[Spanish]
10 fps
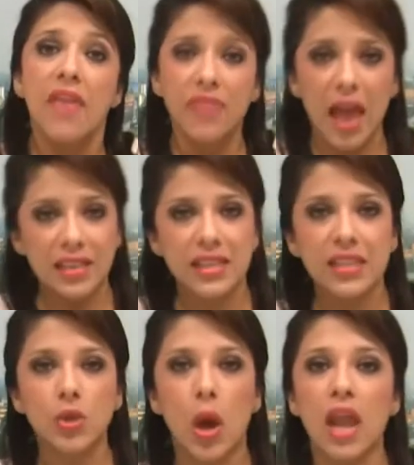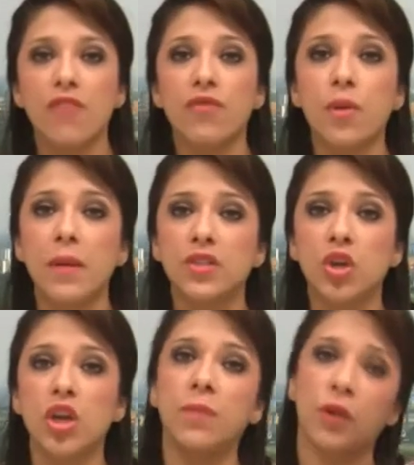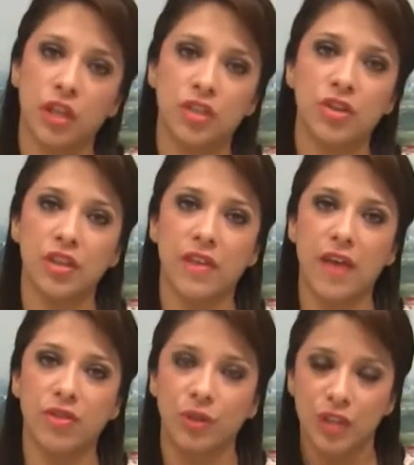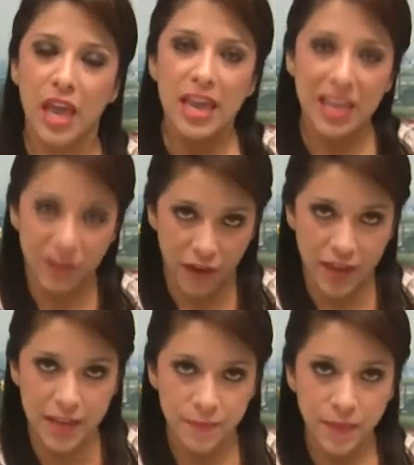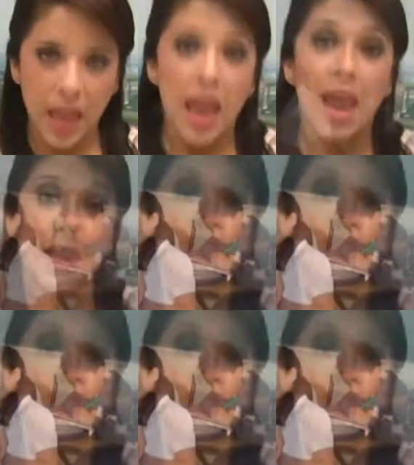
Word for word: de Acceso a la Información y Protección de Datos, IFAI, en